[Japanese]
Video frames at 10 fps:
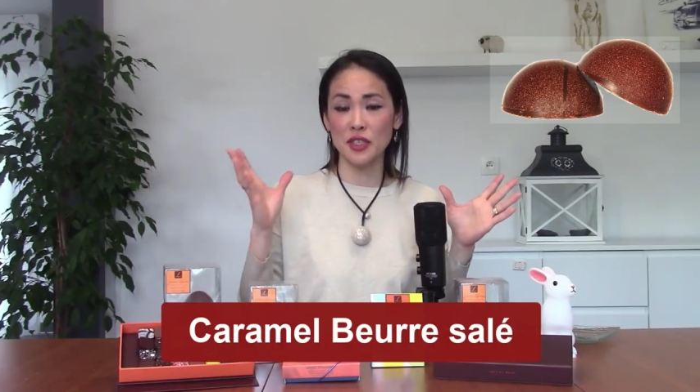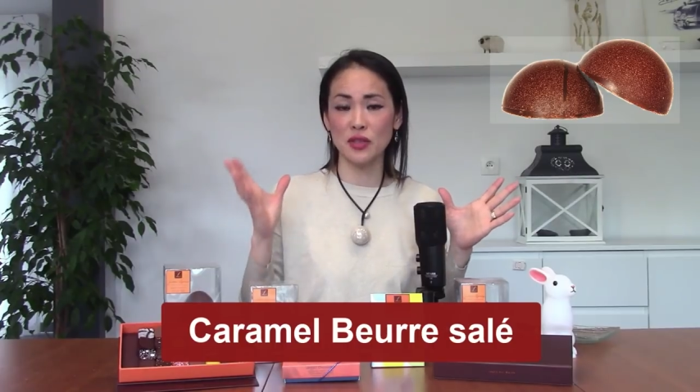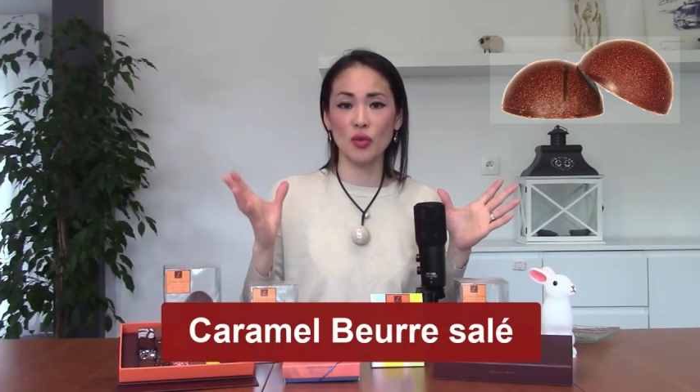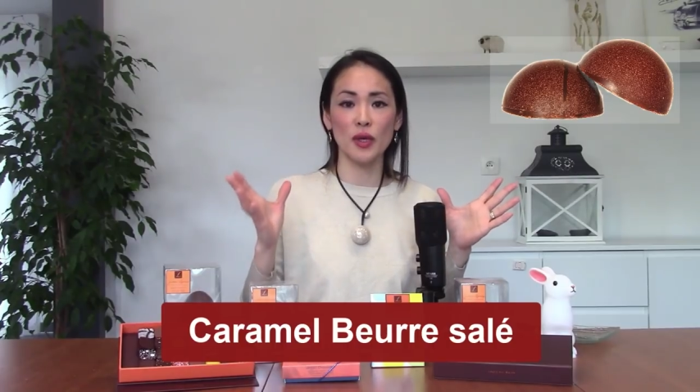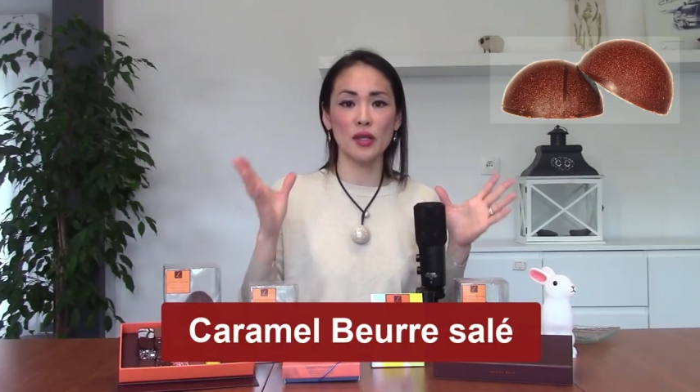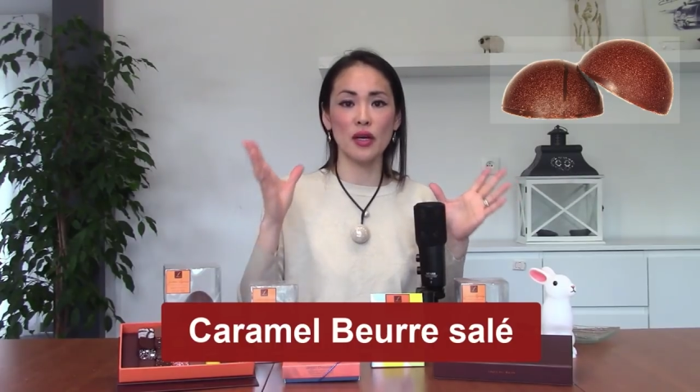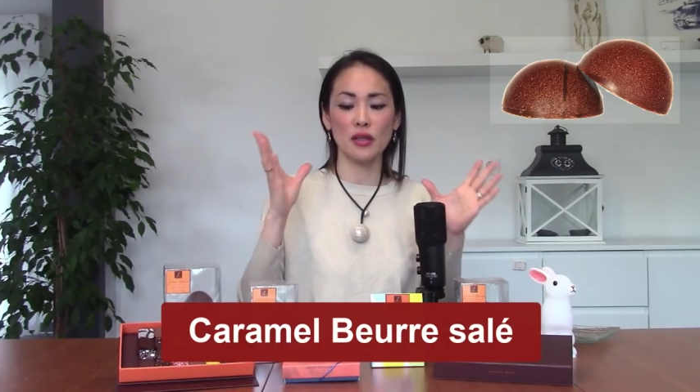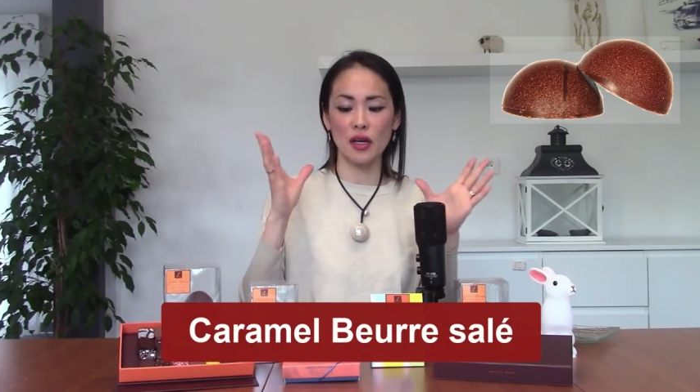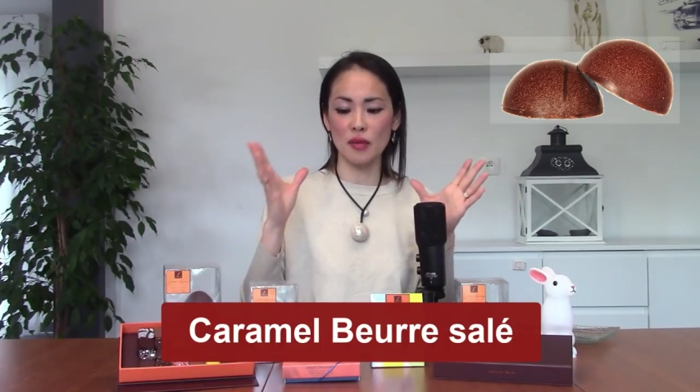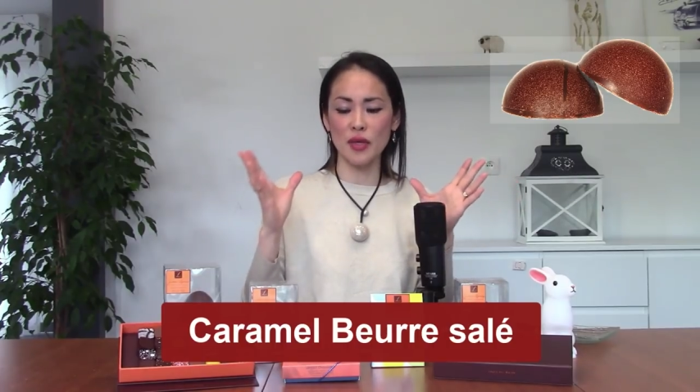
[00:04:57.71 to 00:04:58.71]
塩
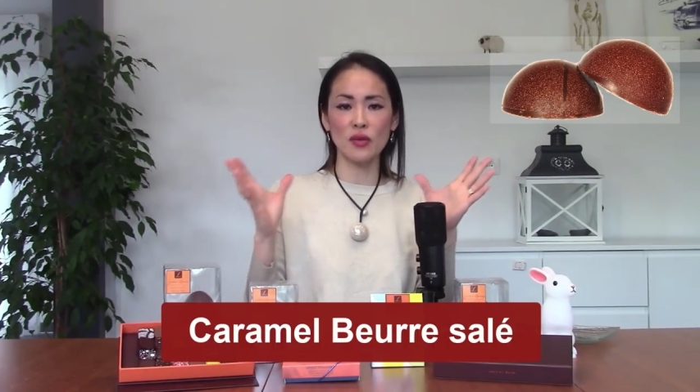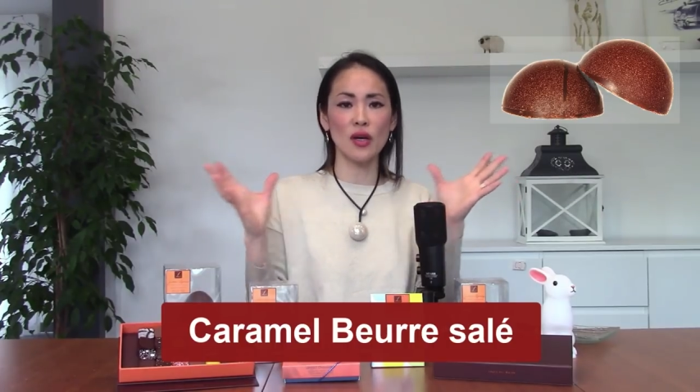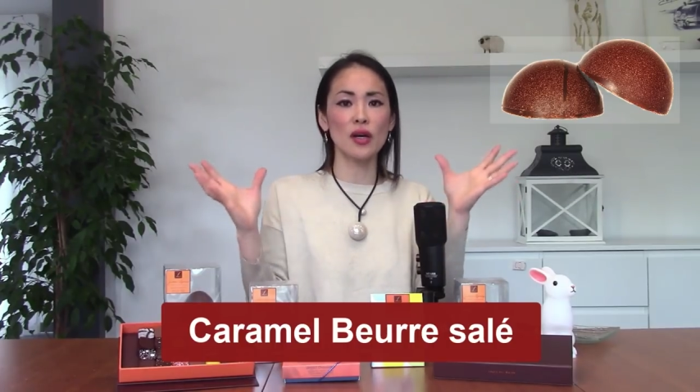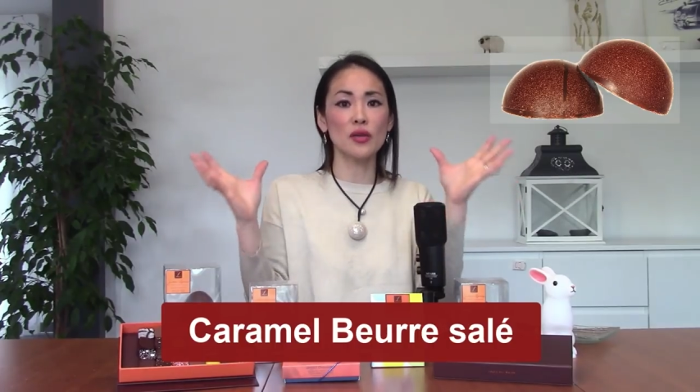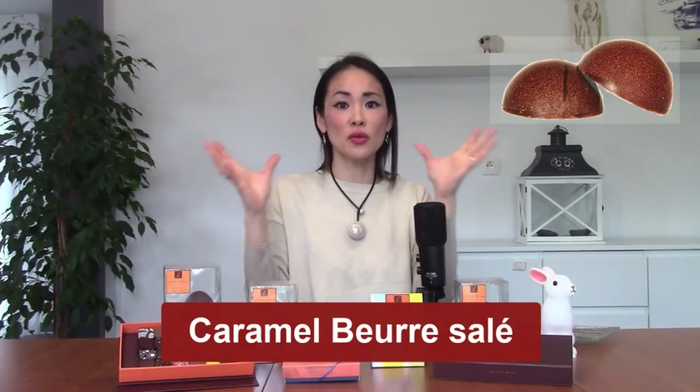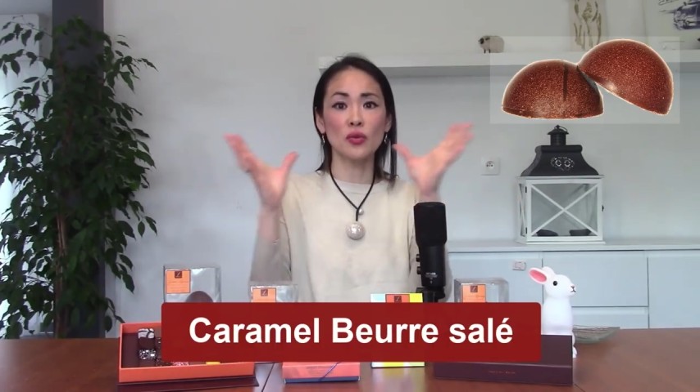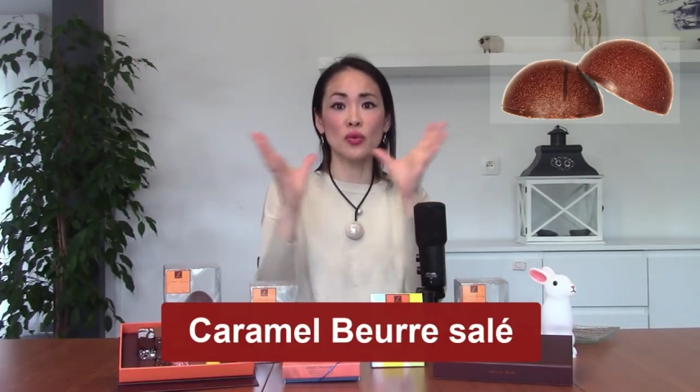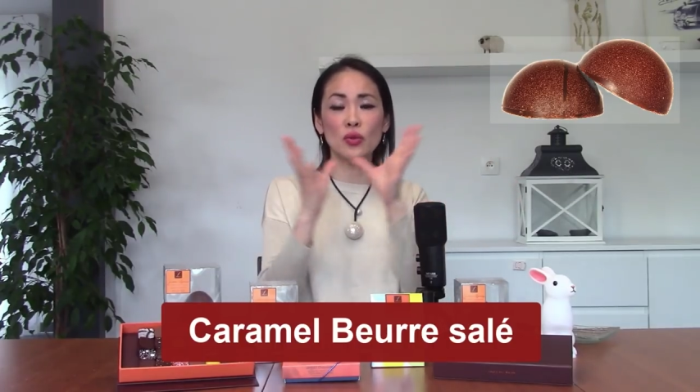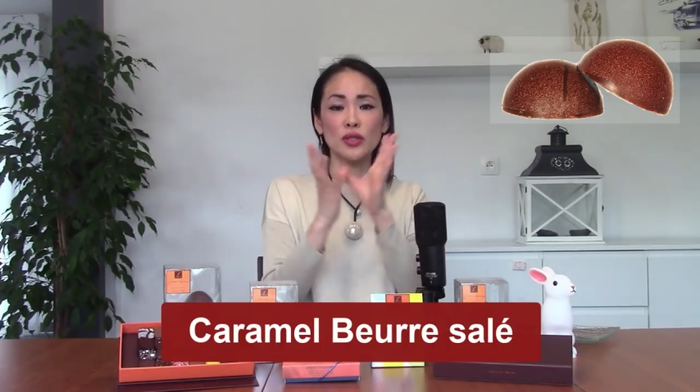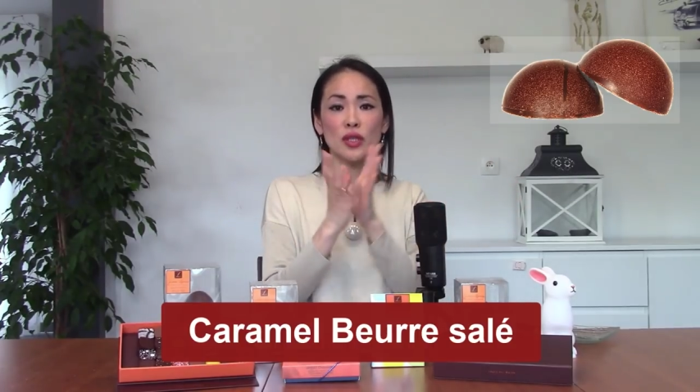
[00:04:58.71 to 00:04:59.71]
バターキャラメルが融
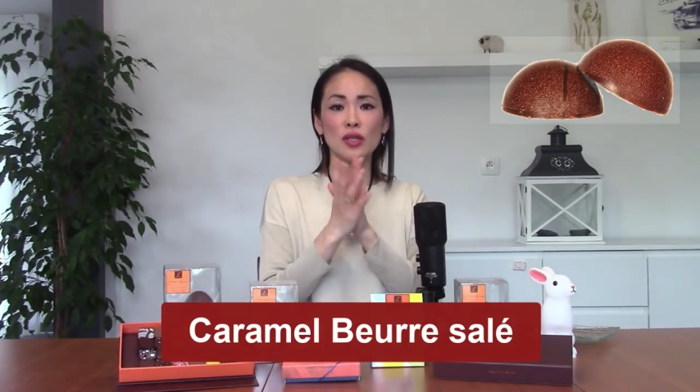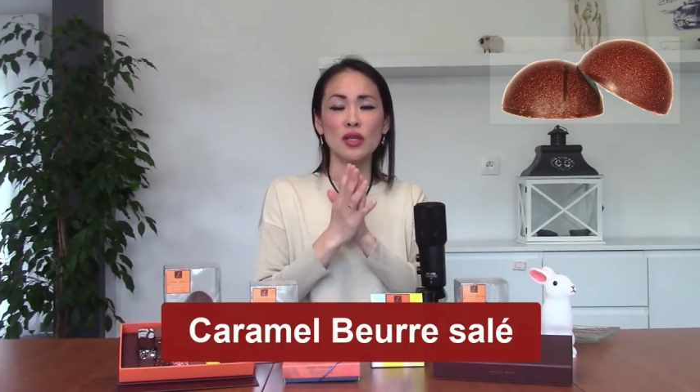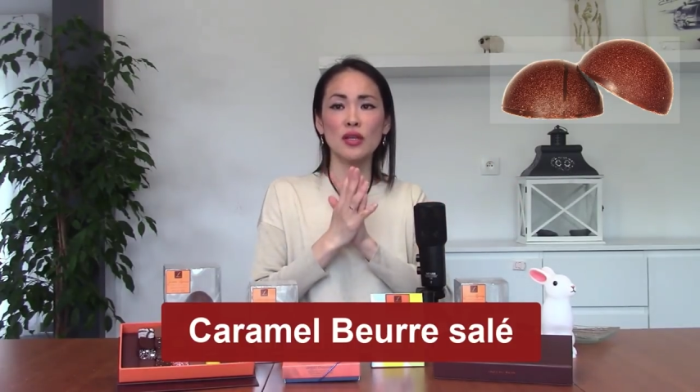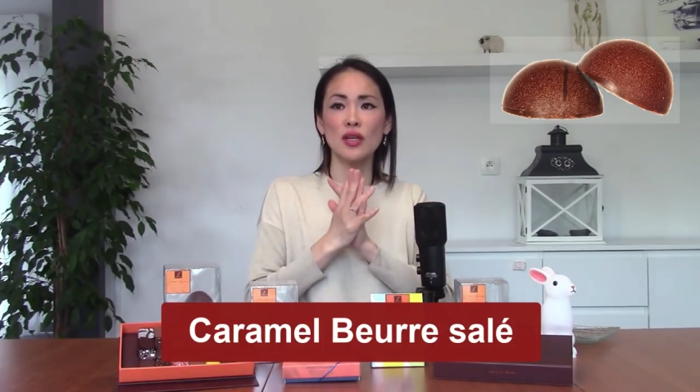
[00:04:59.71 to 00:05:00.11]
合されてい